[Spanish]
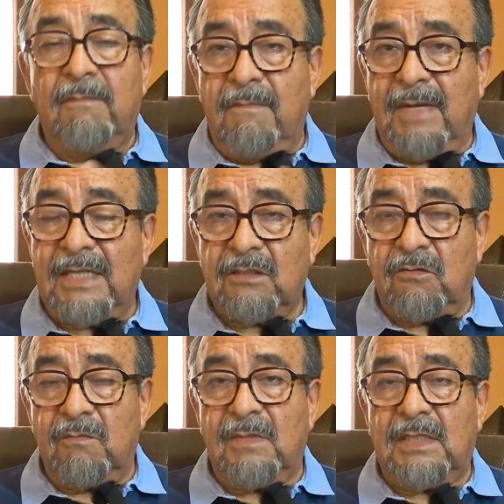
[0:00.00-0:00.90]

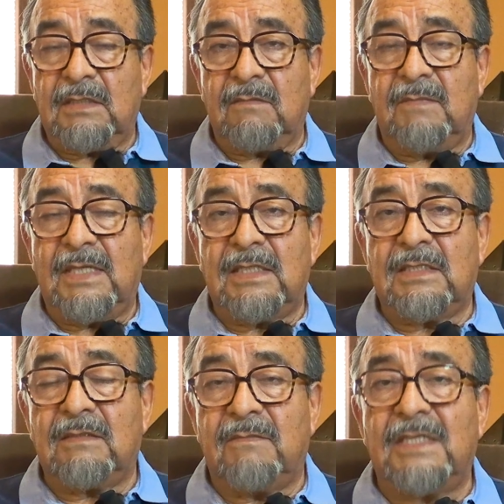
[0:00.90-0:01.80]

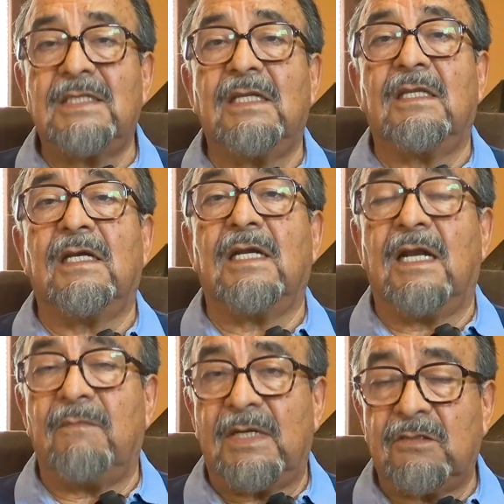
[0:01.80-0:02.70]
más,
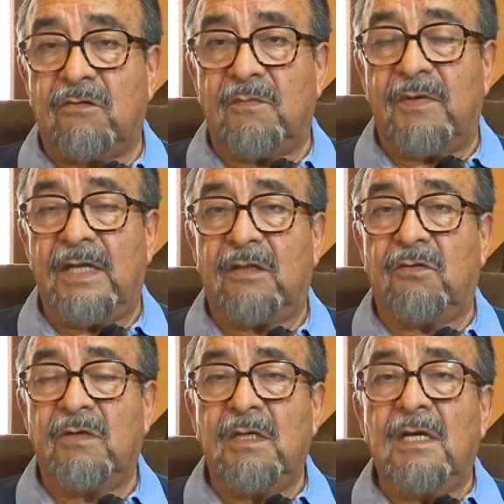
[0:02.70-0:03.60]
integral, más completo.